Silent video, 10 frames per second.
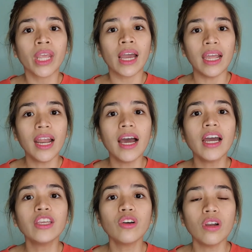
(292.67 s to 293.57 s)

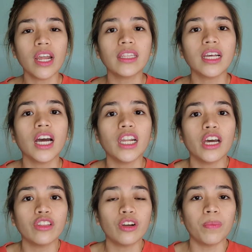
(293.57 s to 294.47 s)
kailangan nyo ulit ng
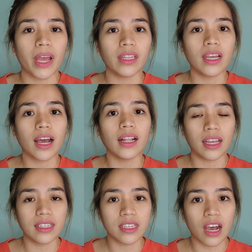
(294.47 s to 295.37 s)
another medical
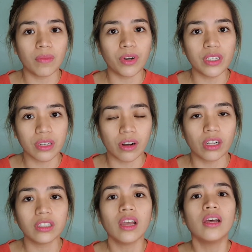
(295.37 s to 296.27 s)
exam
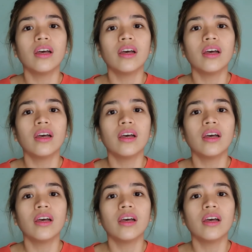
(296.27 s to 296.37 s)
result